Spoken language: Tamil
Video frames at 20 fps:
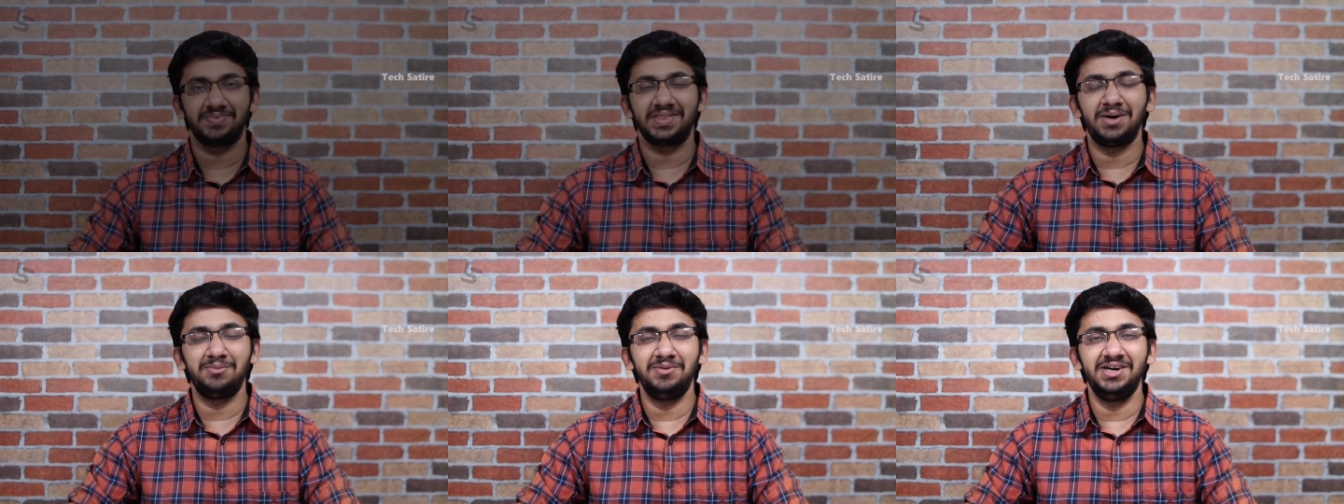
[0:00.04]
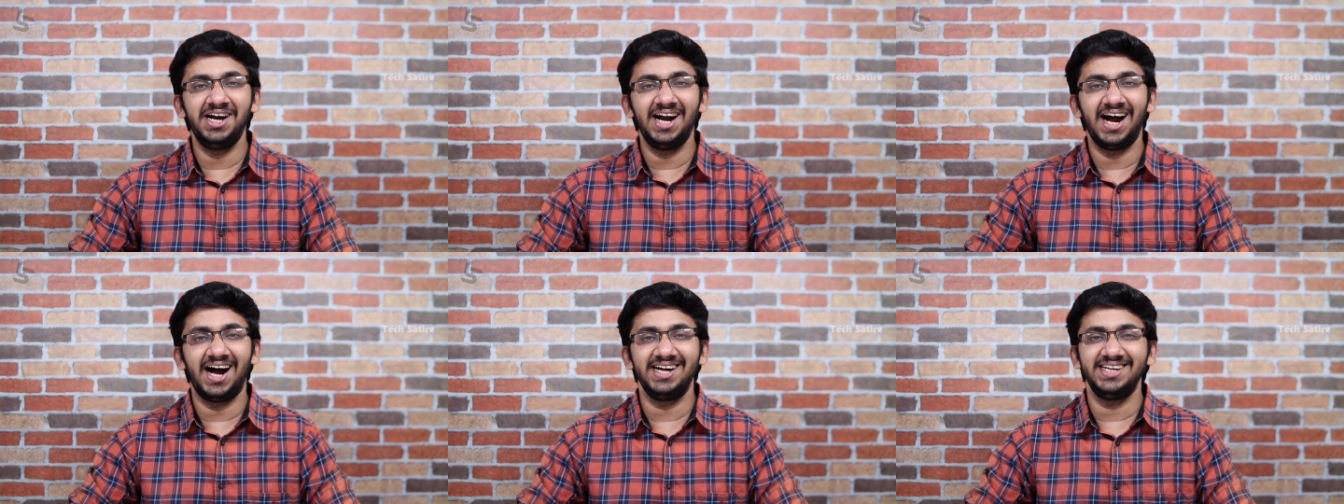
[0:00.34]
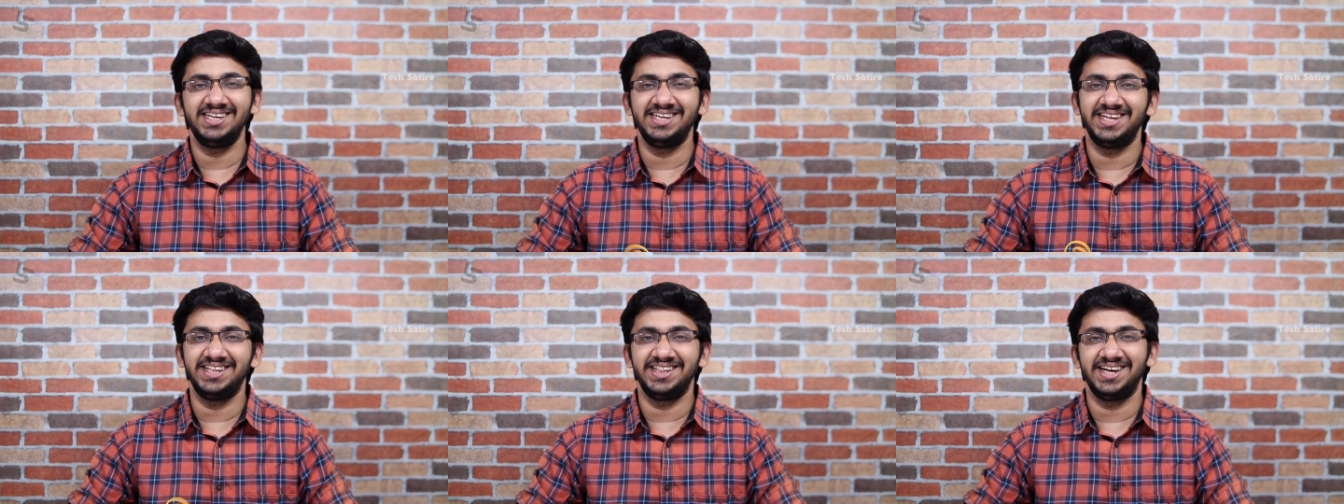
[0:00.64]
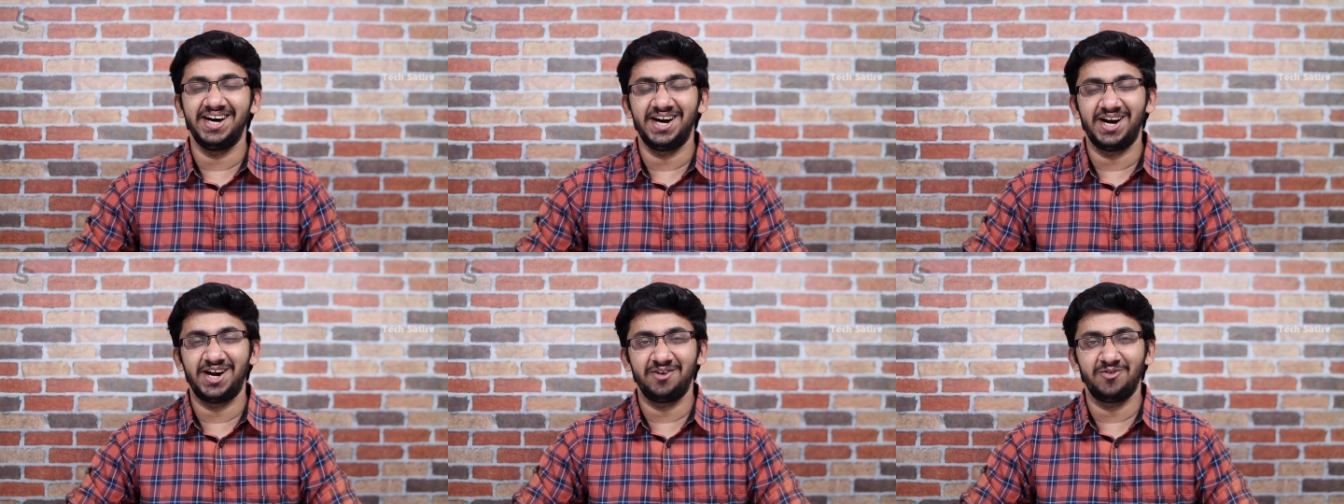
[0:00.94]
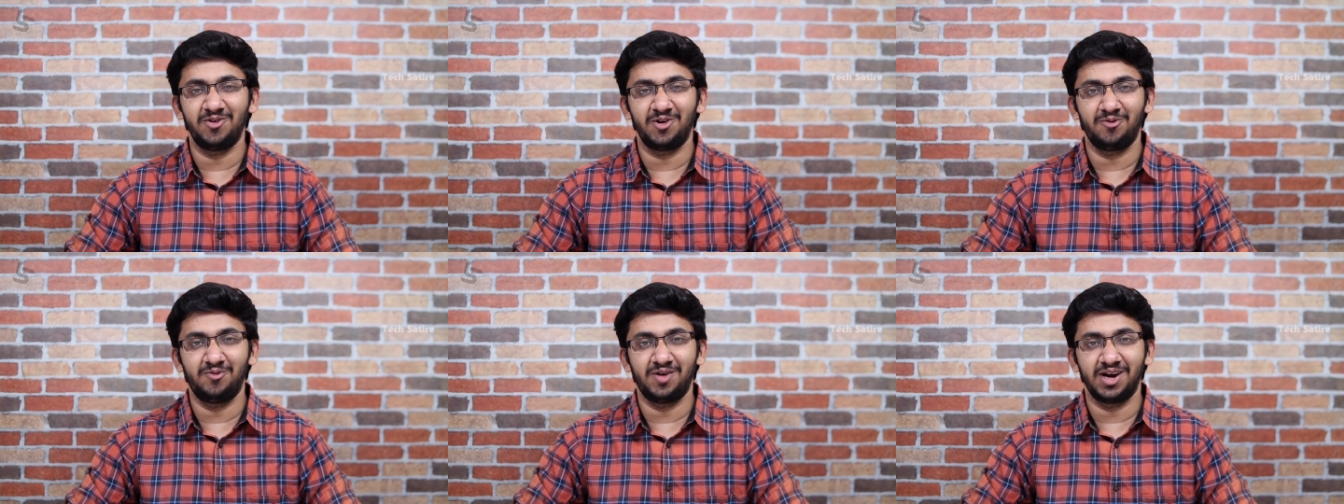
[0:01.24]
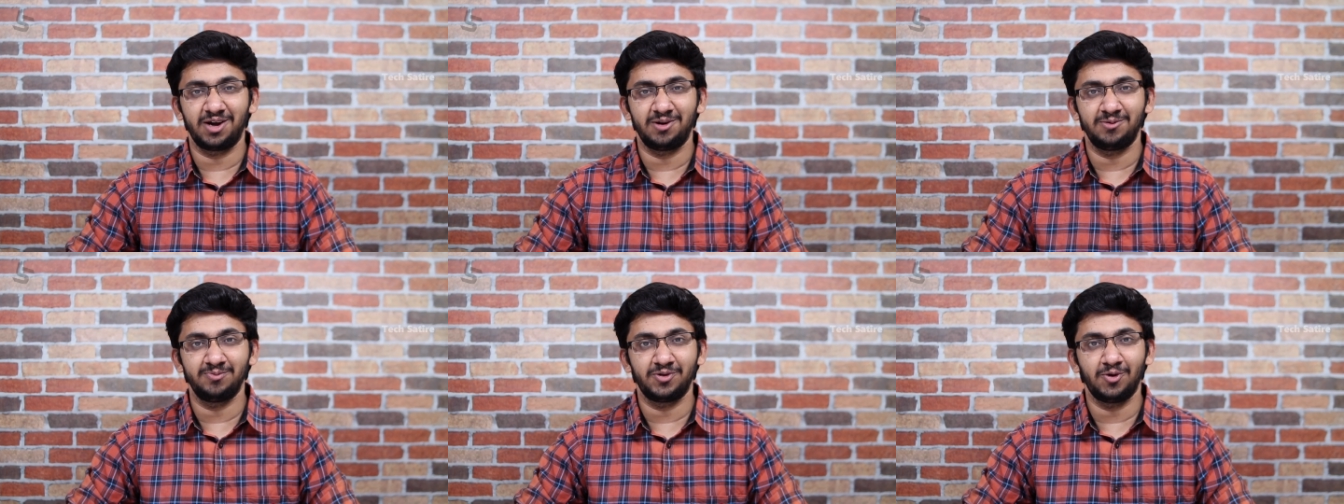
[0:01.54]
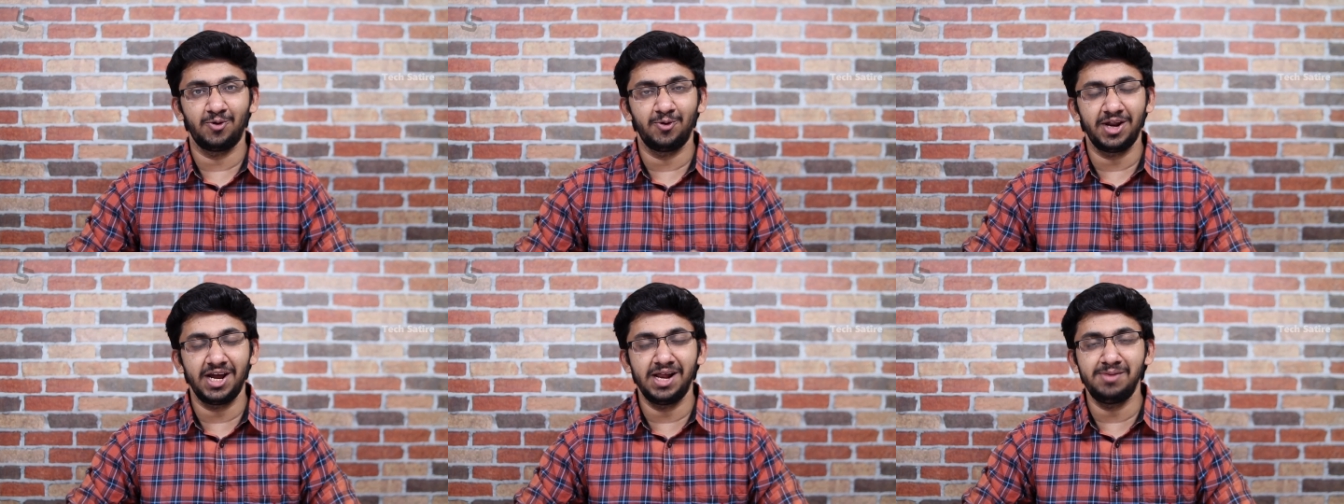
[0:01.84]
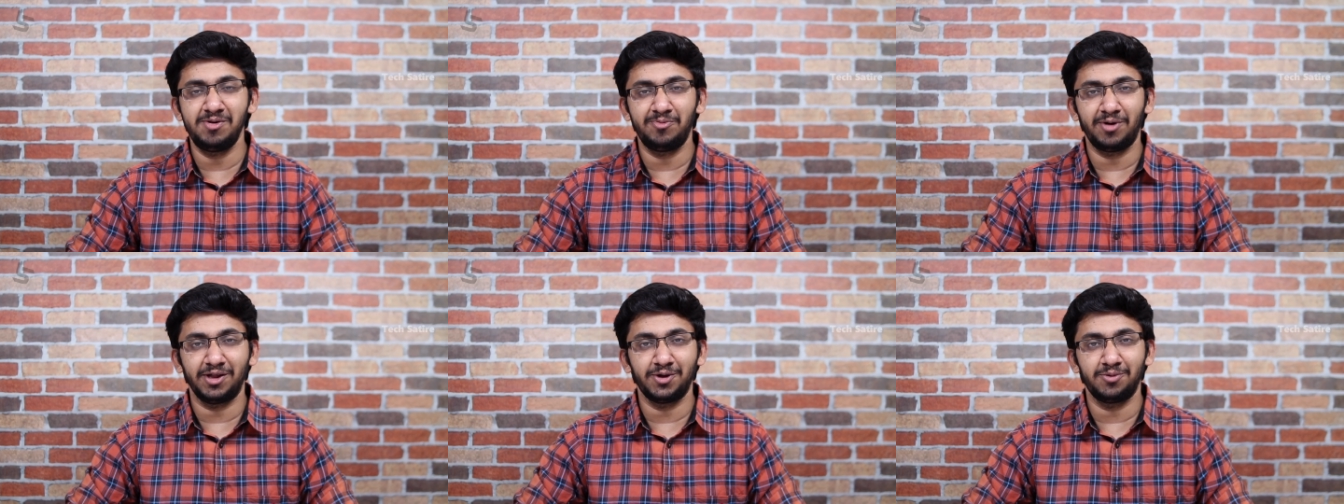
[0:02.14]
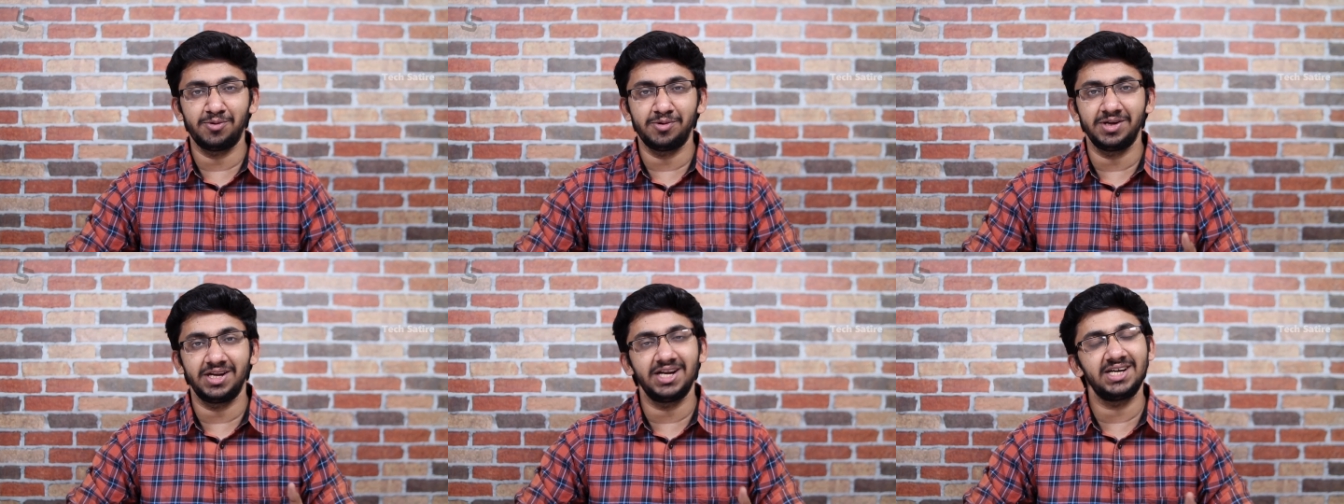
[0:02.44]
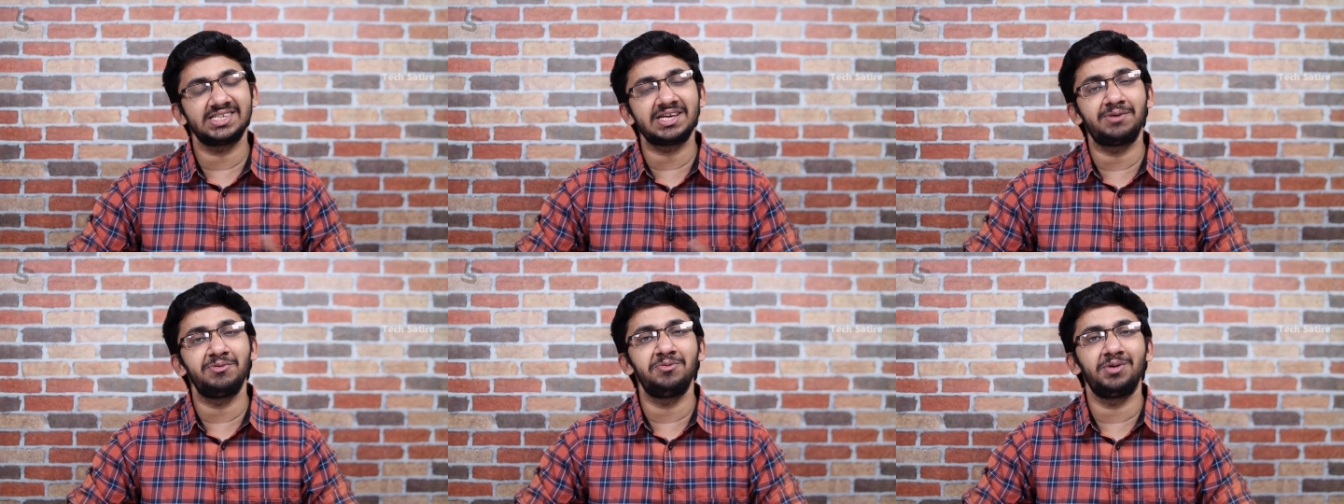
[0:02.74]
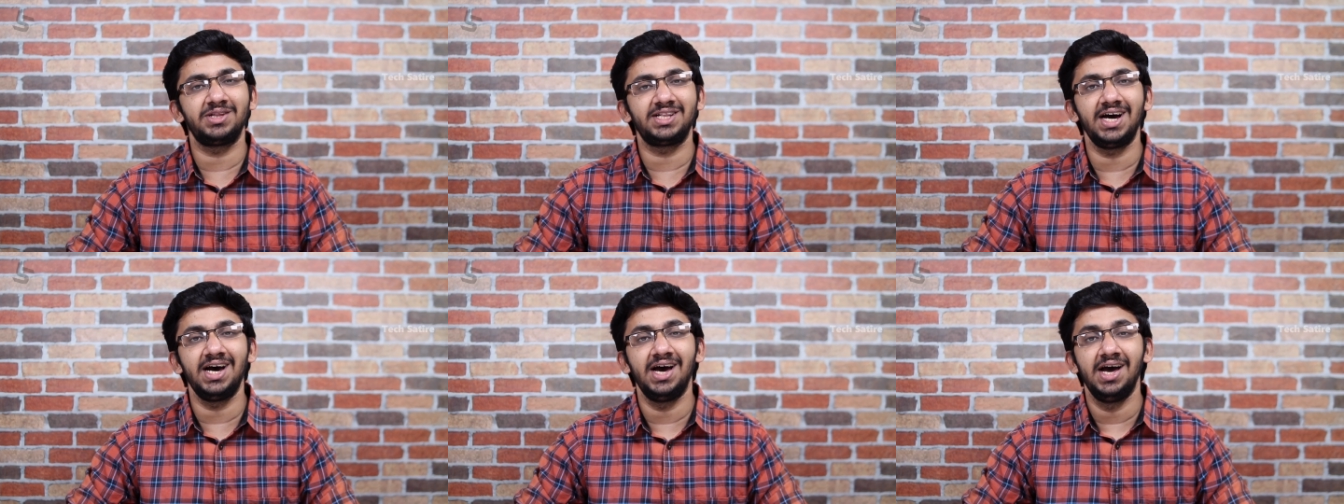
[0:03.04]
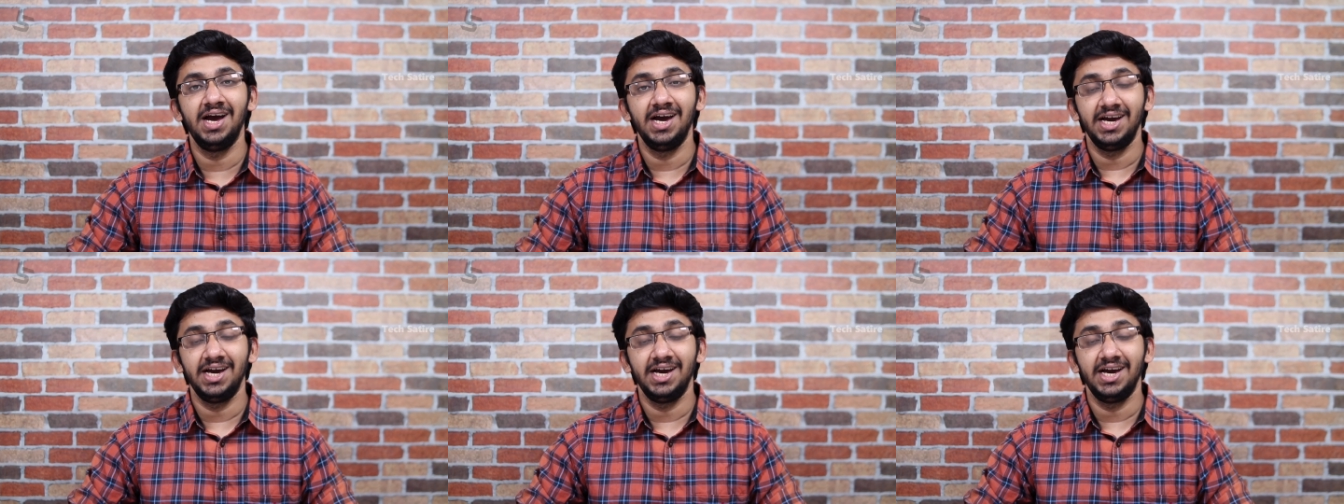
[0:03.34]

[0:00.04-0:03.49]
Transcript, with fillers: தமிழா இணைந்த அனைவருக்கும் வணக்கம் ஸோ ரியல்மி பார்த்தோம் அப்படின்னா சமீபத்தில்